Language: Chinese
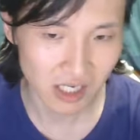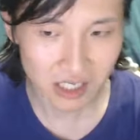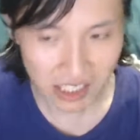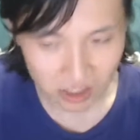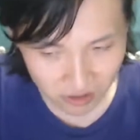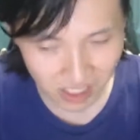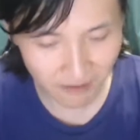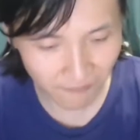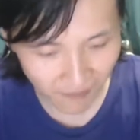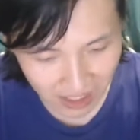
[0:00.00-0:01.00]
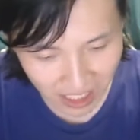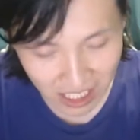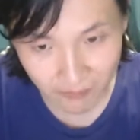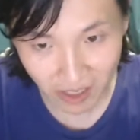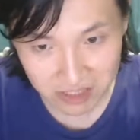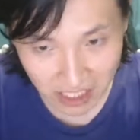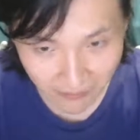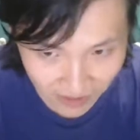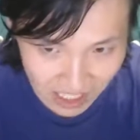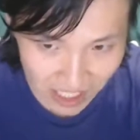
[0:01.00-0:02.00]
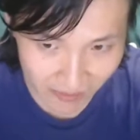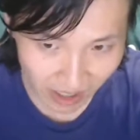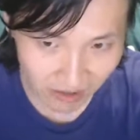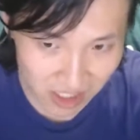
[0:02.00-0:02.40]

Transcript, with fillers: 还有一个分类表，这个分类表